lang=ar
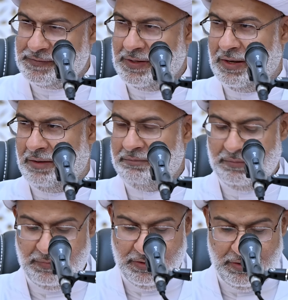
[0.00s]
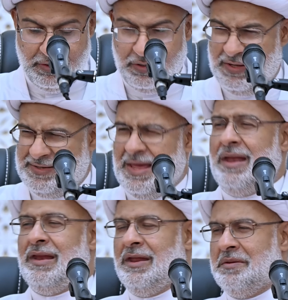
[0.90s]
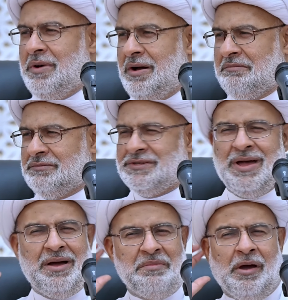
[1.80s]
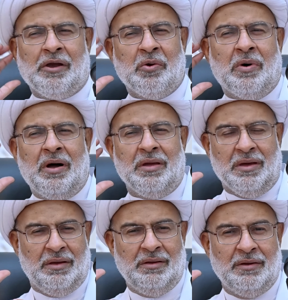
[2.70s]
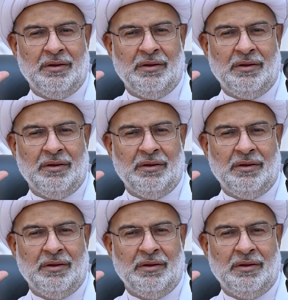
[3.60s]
السلام يسأل الإمام سامع رواية